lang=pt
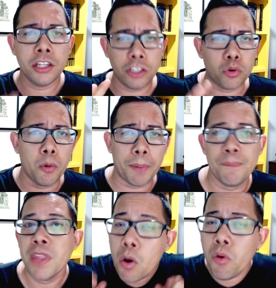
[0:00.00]
Desculpa,
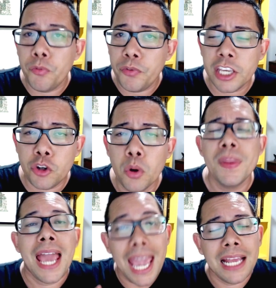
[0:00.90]
um vídeo
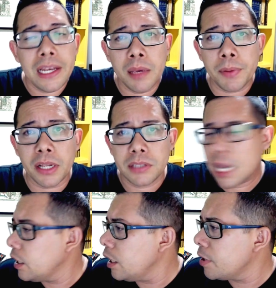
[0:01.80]
em Libras, em
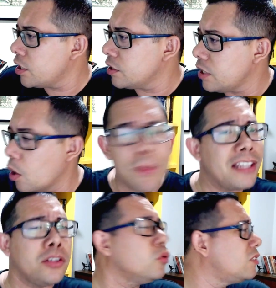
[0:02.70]
Libra, Gesiel, mas
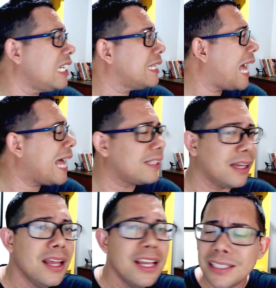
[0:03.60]
eu não sei nada.
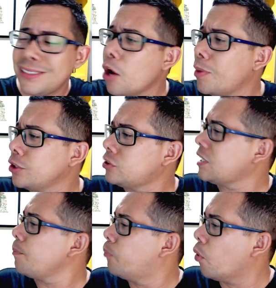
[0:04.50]
Gesiel, mas eu
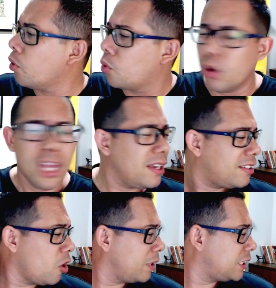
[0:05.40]
sei pouco.
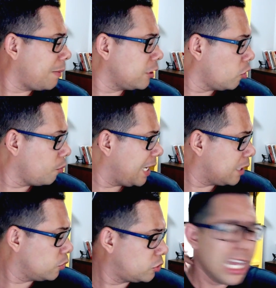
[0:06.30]
Gesiel, mas tem mais ou
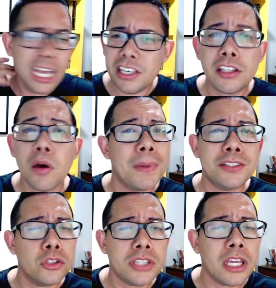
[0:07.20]
menos. Gesiel, mas
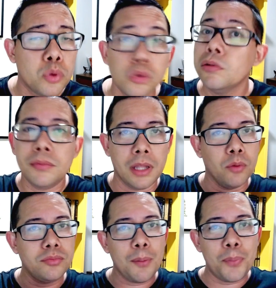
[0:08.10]
eu sei tudo. Não
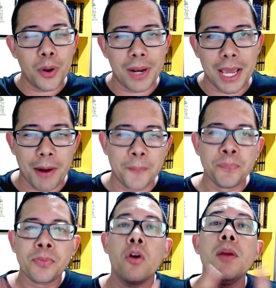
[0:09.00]
tem problema.
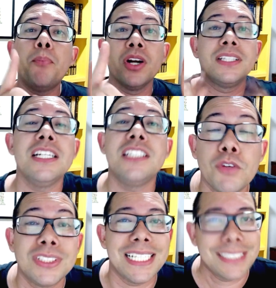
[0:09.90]
O importante é
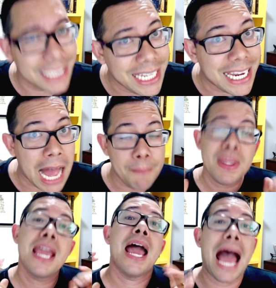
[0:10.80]
você se ligar,
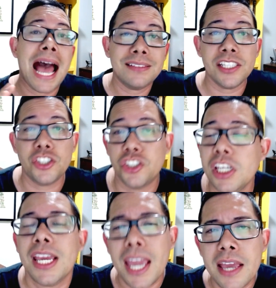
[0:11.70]

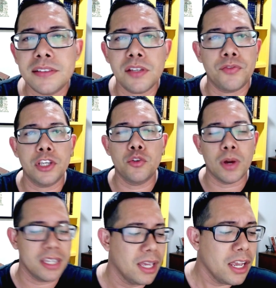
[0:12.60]
assistir este vídeo
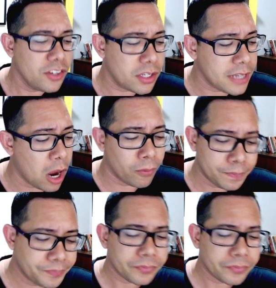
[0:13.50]
aí. Gesiel,